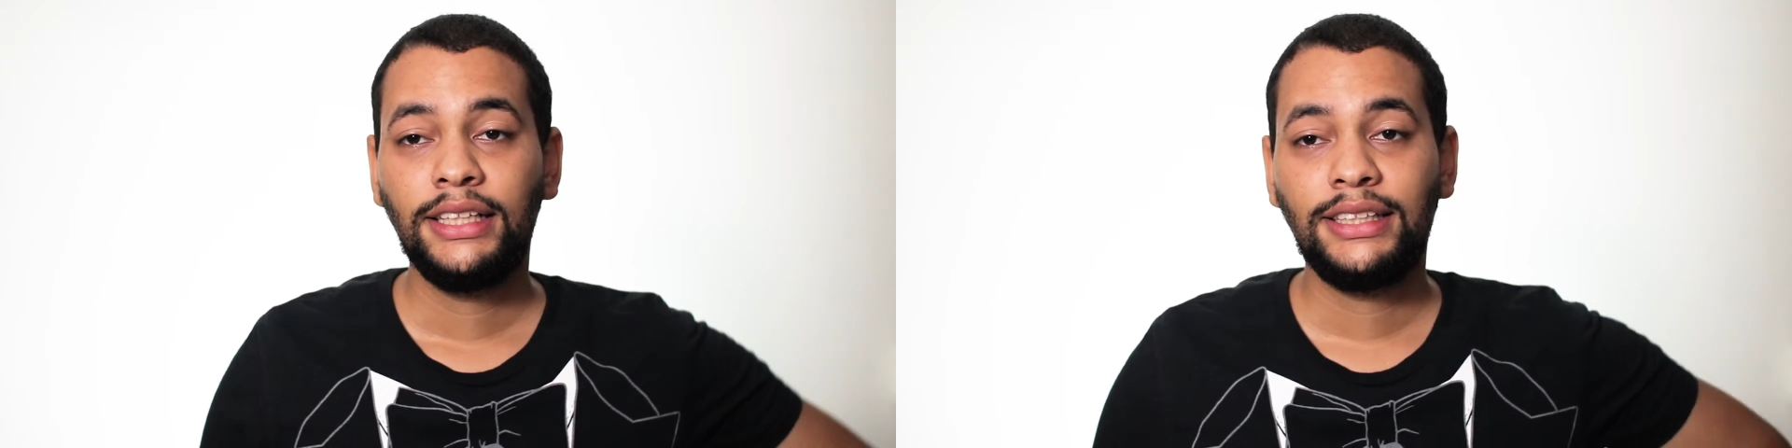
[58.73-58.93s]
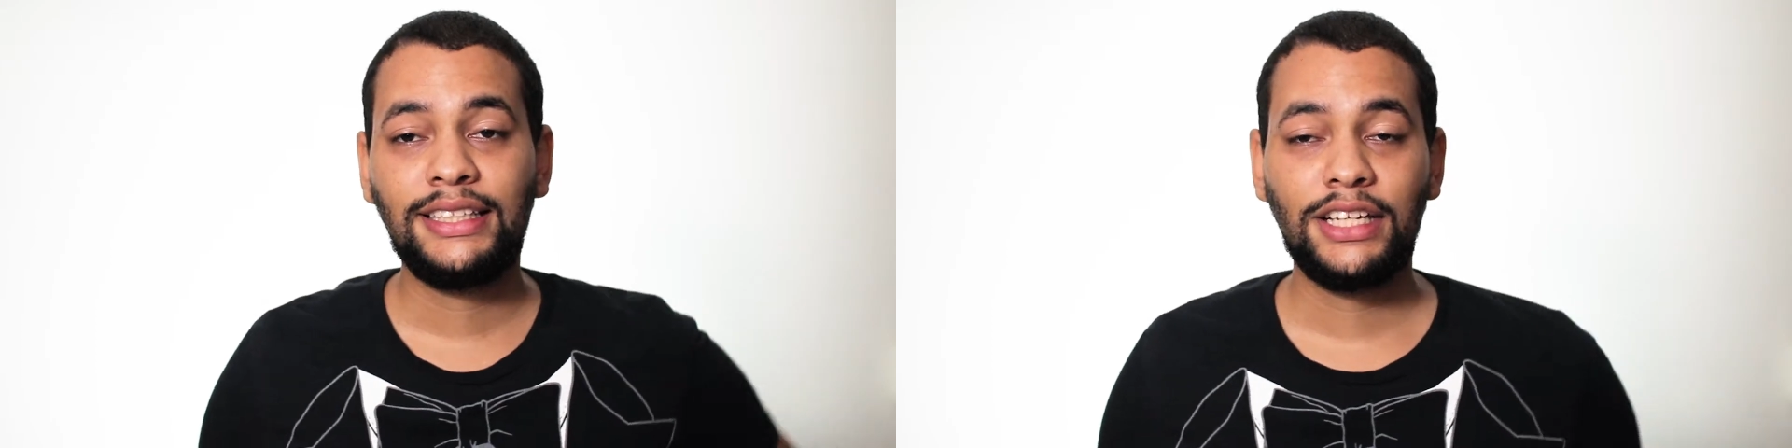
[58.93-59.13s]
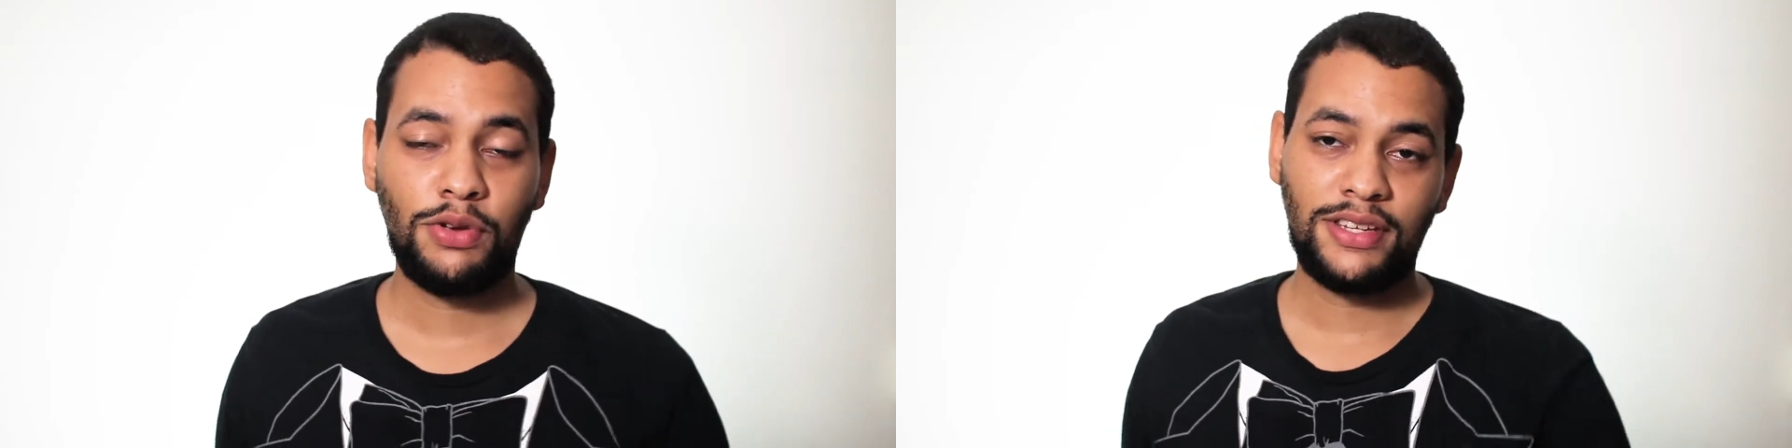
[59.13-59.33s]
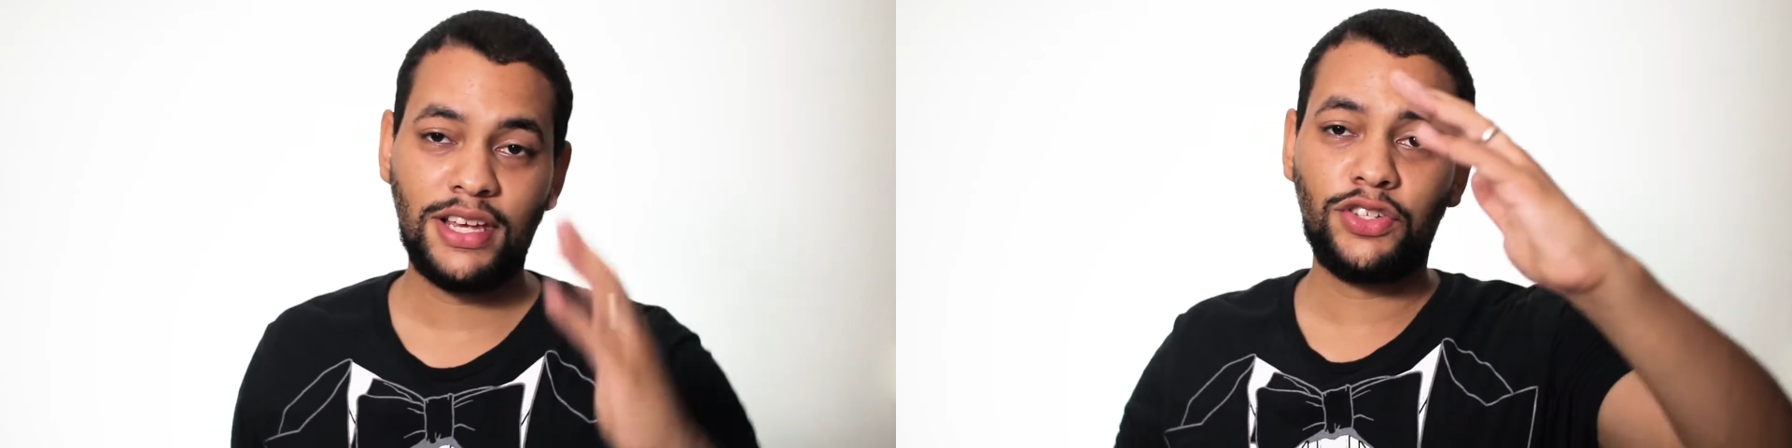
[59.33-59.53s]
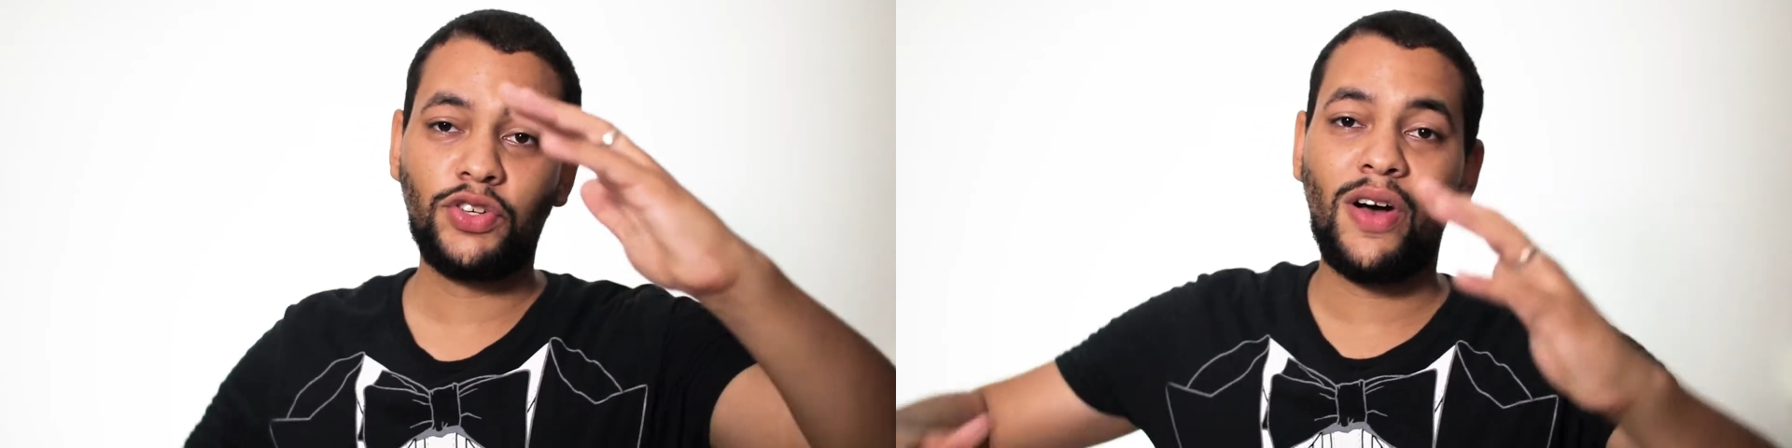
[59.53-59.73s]
desde su
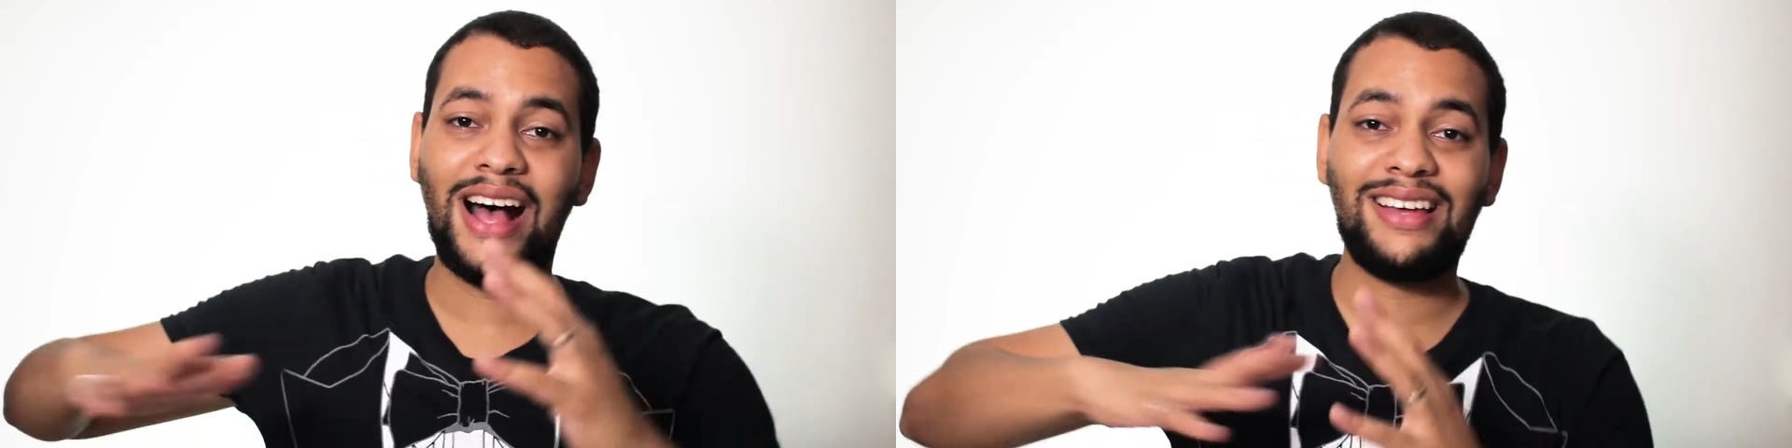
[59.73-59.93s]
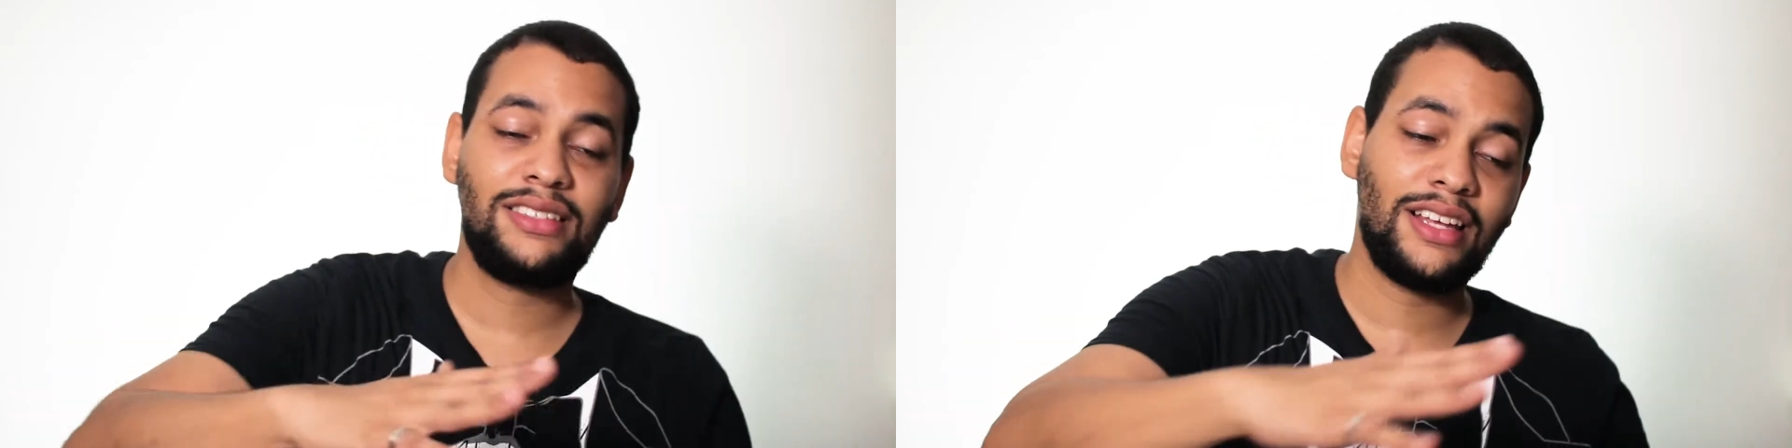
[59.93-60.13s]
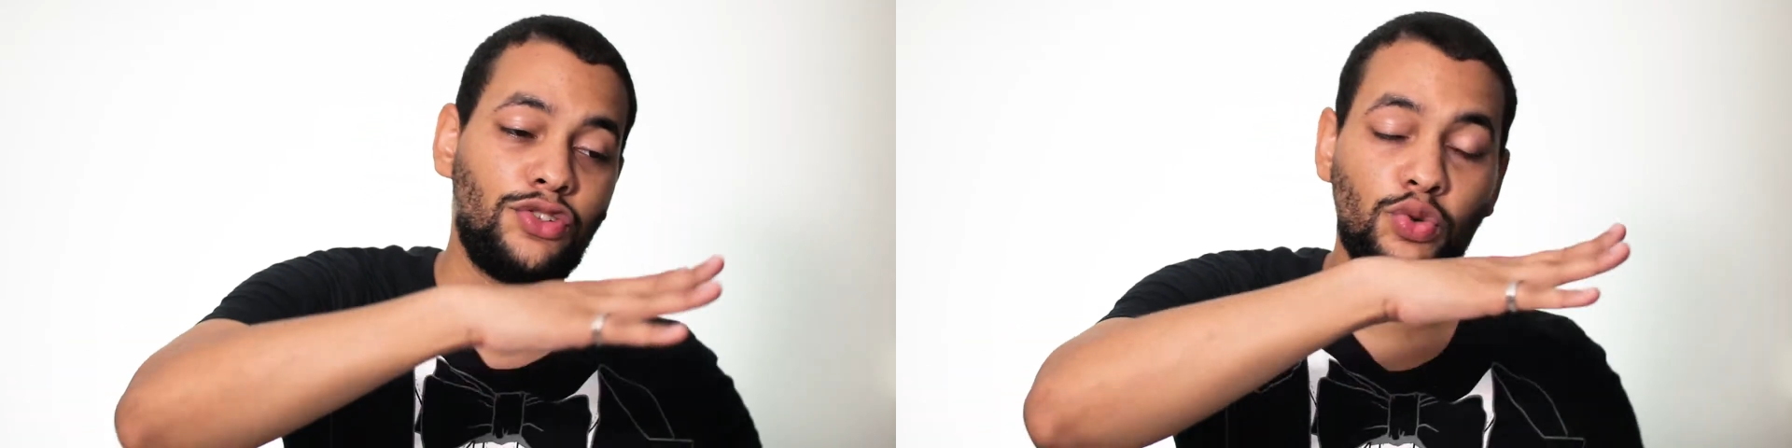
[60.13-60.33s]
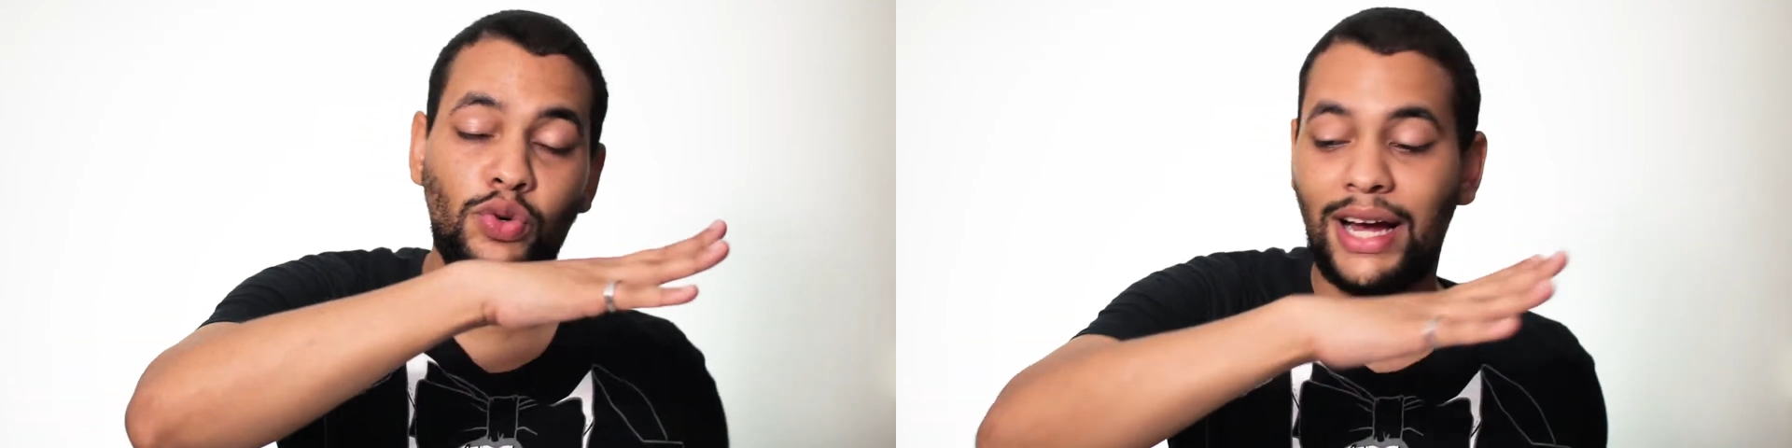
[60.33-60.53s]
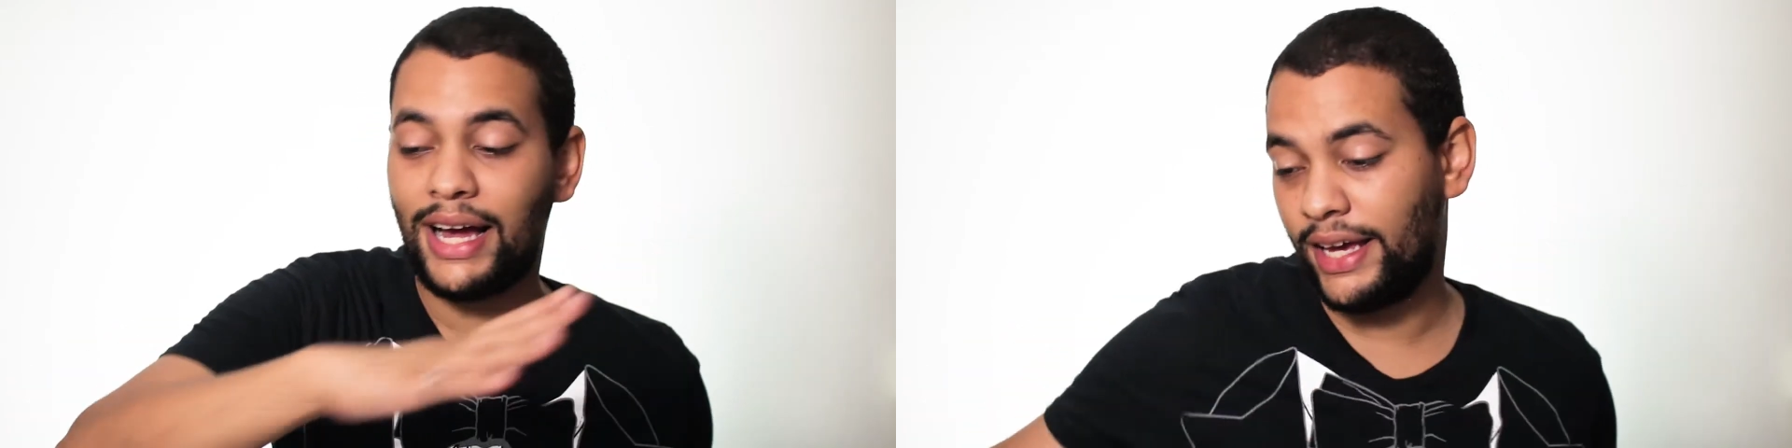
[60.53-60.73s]
ascenso hasta
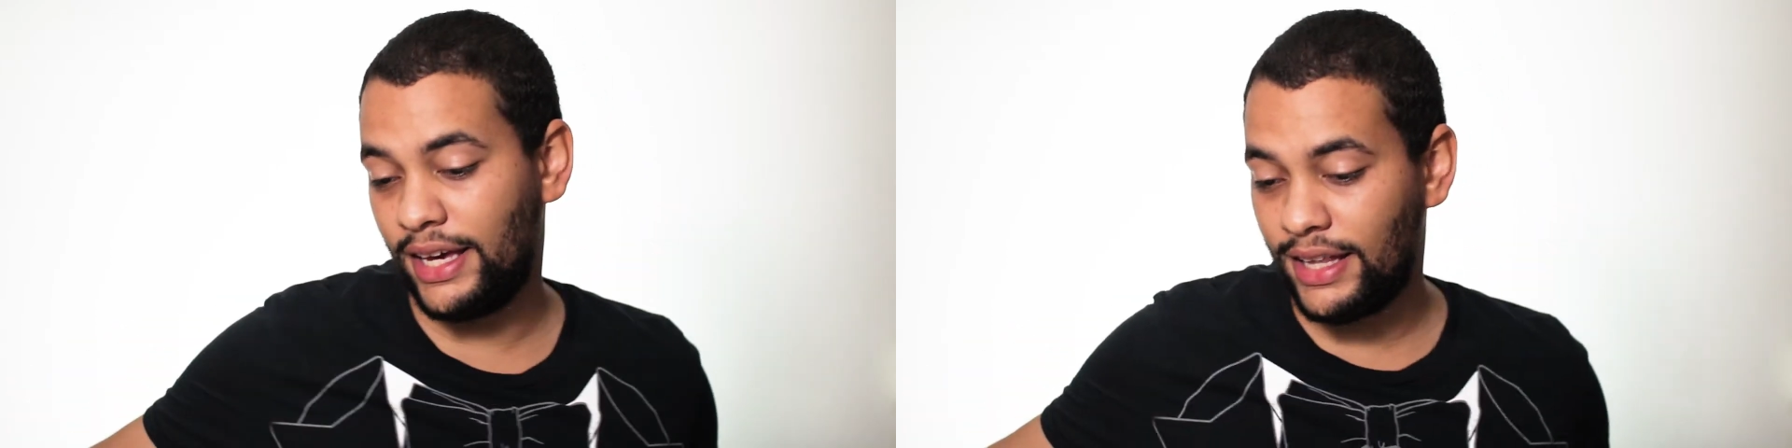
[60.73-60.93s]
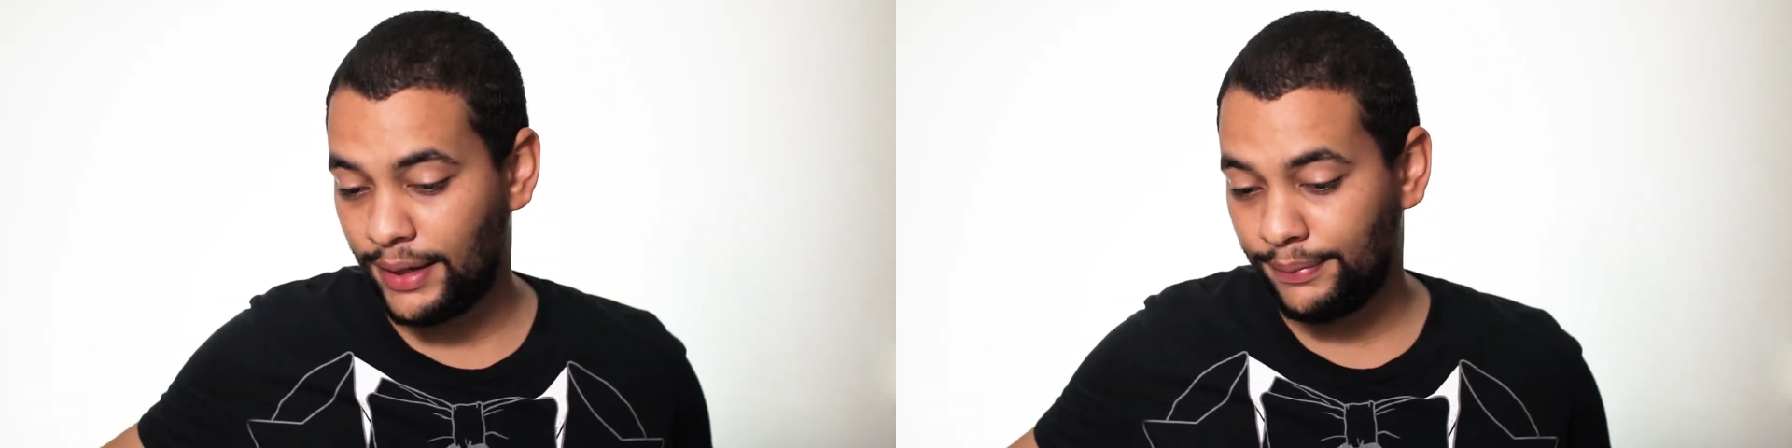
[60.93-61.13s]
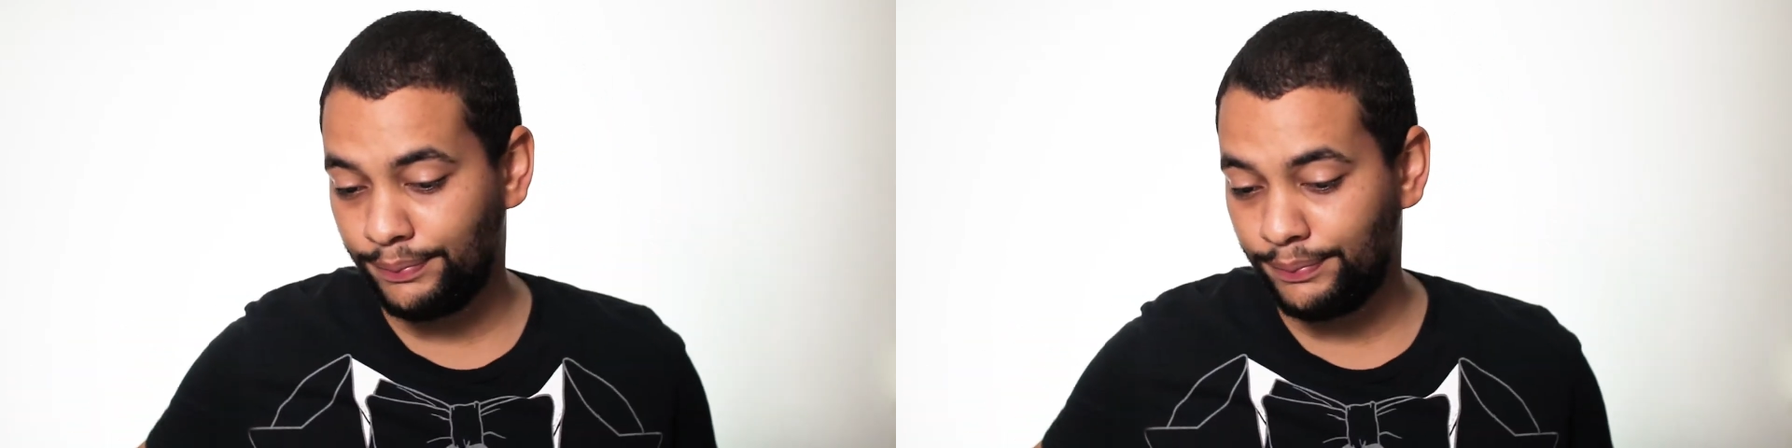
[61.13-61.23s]
su caída.